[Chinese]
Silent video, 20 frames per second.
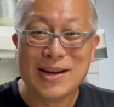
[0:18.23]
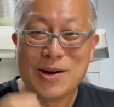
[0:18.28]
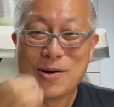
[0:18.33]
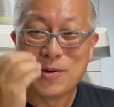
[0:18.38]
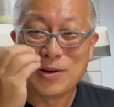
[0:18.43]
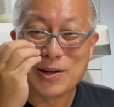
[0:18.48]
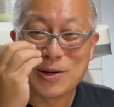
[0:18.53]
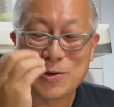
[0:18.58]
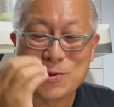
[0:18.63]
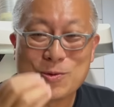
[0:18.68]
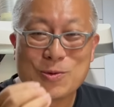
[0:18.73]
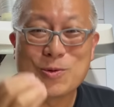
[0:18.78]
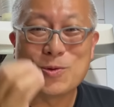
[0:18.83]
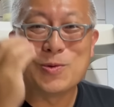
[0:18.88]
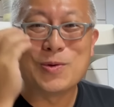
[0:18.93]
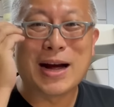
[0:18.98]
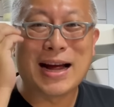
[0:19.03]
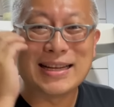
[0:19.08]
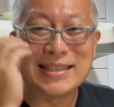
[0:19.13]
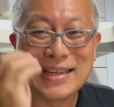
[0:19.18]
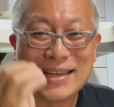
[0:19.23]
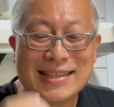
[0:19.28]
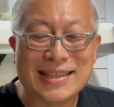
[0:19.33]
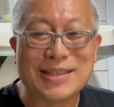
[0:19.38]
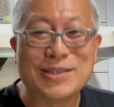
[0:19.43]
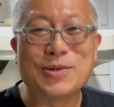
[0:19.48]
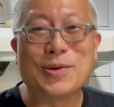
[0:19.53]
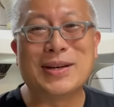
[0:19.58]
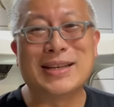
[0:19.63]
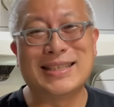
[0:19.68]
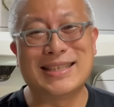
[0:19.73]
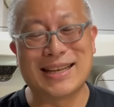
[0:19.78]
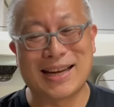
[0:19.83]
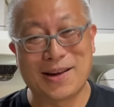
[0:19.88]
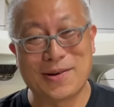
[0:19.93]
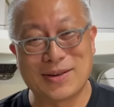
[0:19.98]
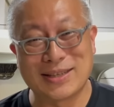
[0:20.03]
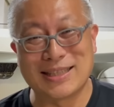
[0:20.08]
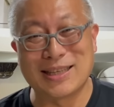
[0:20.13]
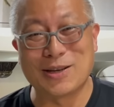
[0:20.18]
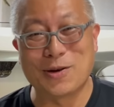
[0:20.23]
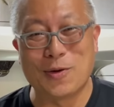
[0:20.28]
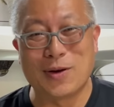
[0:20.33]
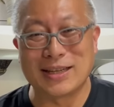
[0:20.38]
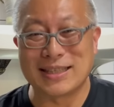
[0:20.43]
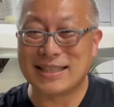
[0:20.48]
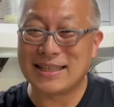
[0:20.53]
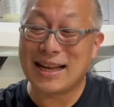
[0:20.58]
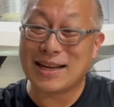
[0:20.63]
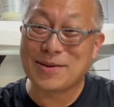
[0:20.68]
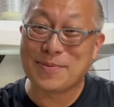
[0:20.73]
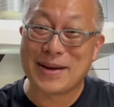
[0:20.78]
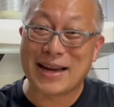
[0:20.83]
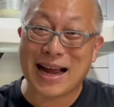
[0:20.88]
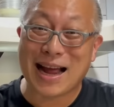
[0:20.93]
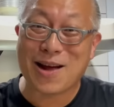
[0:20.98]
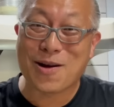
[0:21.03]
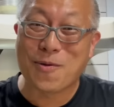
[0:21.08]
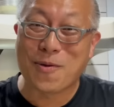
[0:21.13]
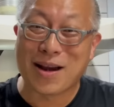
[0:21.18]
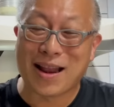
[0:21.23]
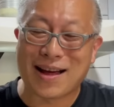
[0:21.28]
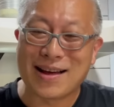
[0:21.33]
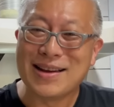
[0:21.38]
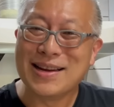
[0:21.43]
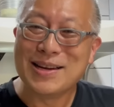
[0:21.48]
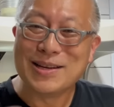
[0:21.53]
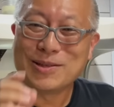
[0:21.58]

我的姑姑还曾经做一次给我吃过，其他就没看过了。